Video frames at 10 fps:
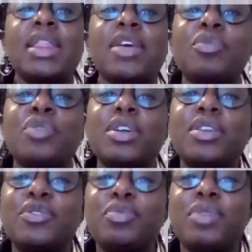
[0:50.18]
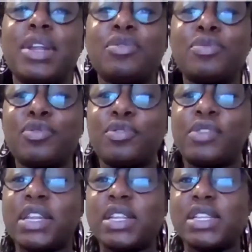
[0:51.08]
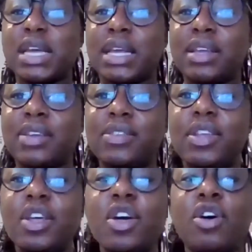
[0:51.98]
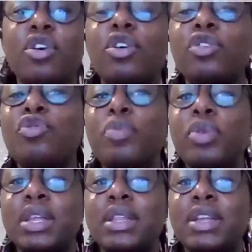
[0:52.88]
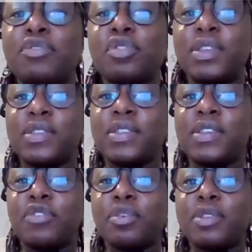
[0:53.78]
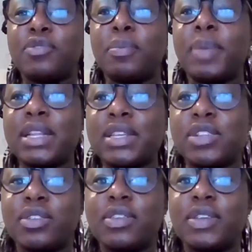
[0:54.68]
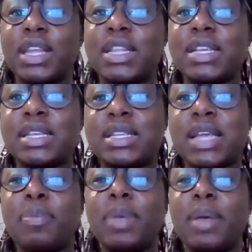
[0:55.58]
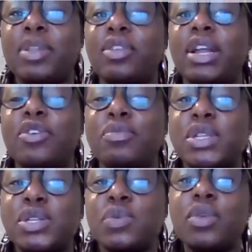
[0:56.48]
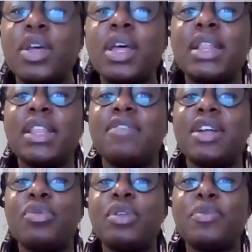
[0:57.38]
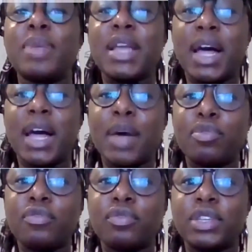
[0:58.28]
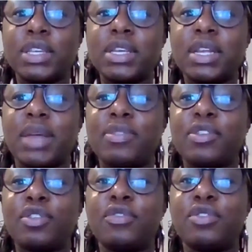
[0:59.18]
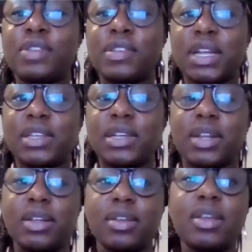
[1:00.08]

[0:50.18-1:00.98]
Néanmoins, depuis l'adoption de ces lignes directrices, encore trop peu d'États fournissent des informations pertinentes et nécessaires permettant à la Commission d'évaluer de manière approfondie la mise en œuvre de ces articles.